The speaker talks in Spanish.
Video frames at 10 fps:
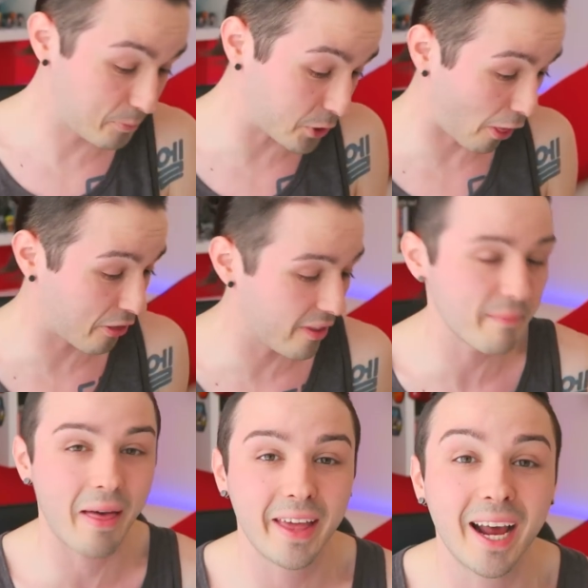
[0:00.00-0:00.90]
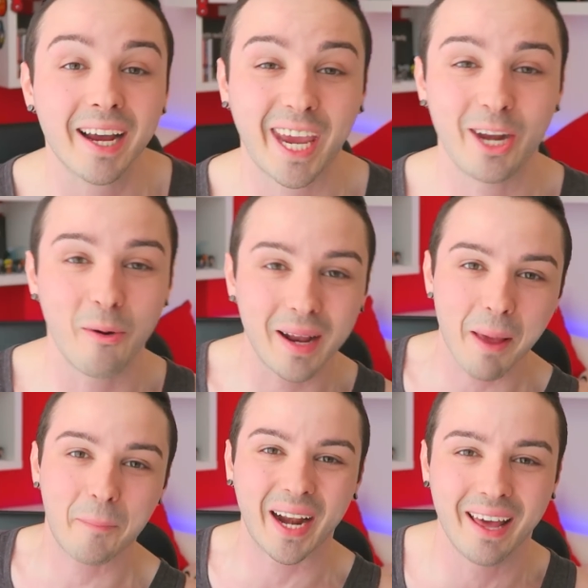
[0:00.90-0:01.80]
trozo de madera que no
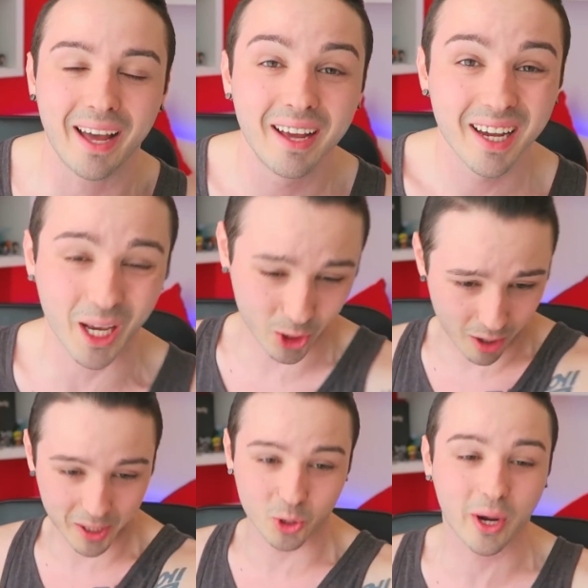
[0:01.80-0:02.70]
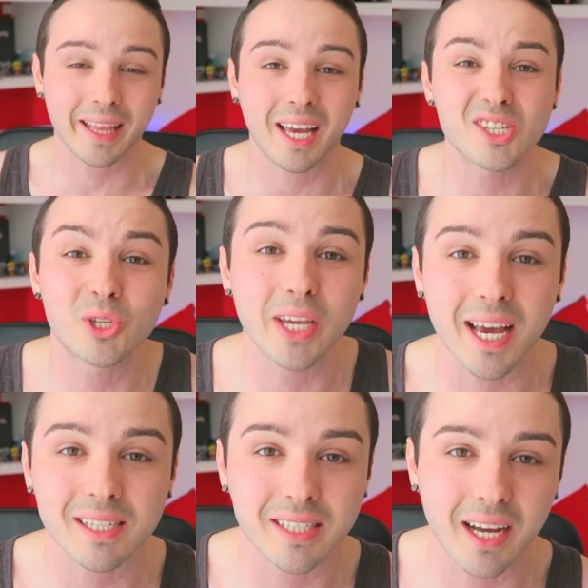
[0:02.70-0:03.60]
vale para nada, que solo me sujeta esto y
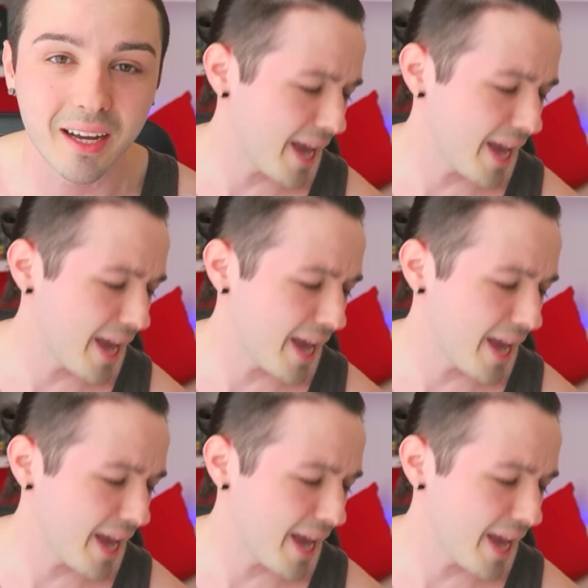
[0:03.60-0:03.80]
ya está.